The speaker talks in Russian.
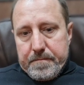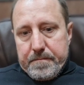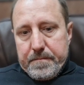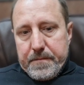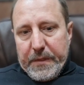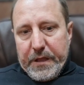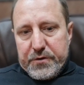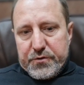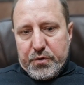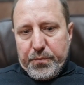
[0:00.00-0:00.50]

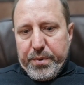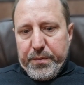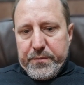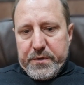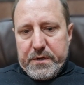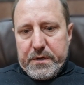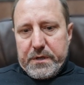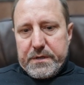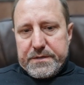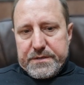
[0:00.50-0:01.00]
А что
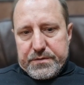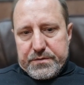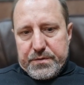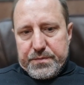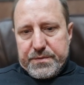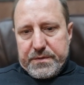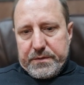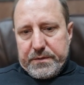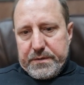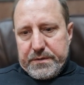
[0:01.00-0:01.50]
поменялось
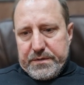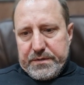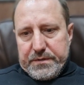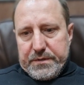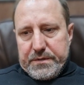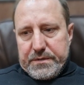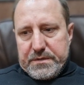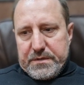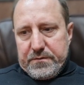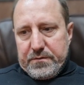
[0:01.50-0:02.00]
собственно говоря, с
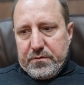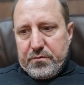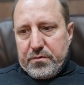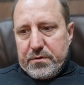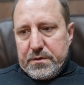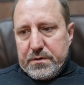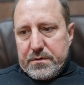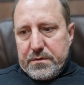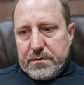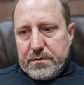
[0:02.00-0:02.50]
2014
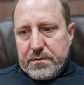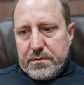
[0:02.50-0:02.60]
года?